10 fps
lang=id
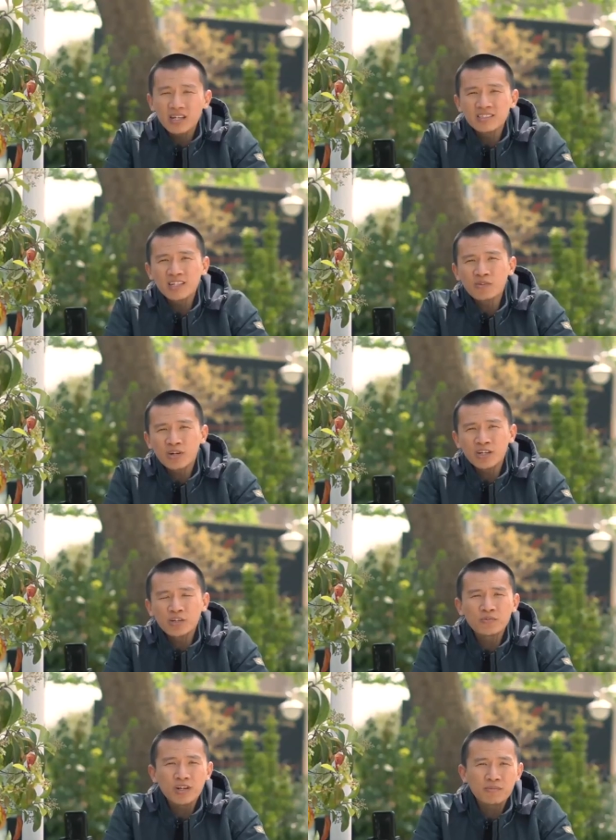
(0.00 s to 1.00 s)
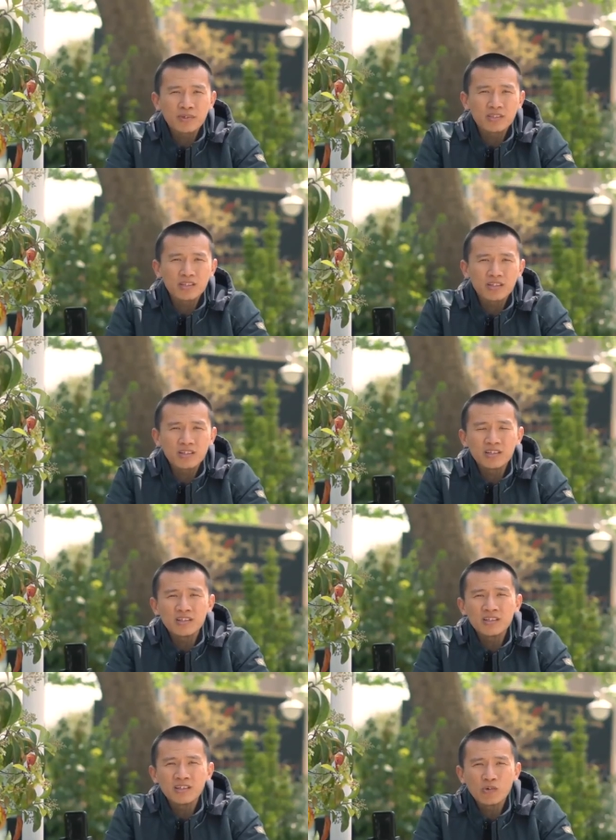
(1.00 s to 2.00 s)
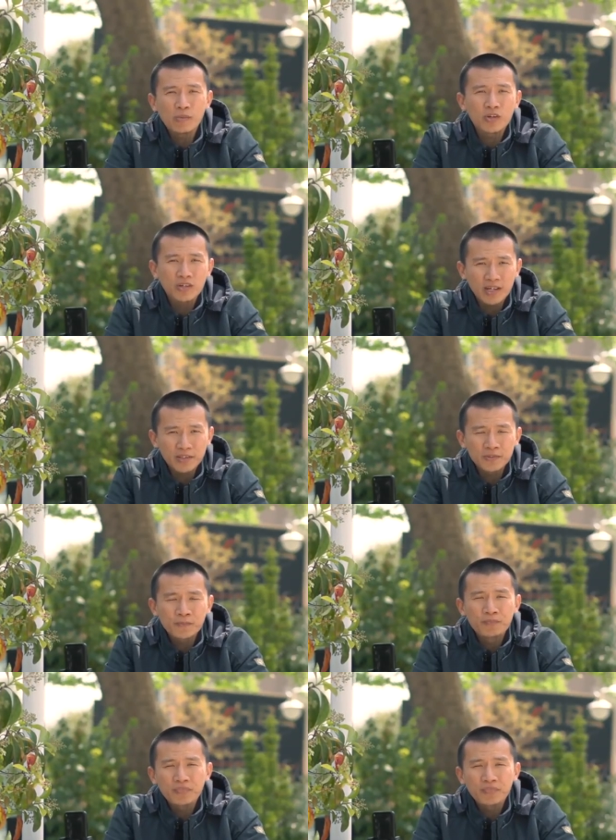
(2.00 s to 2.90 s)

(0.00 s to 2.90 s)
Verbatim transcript: Assalamualaikum warahmatullahi wabarakatuh.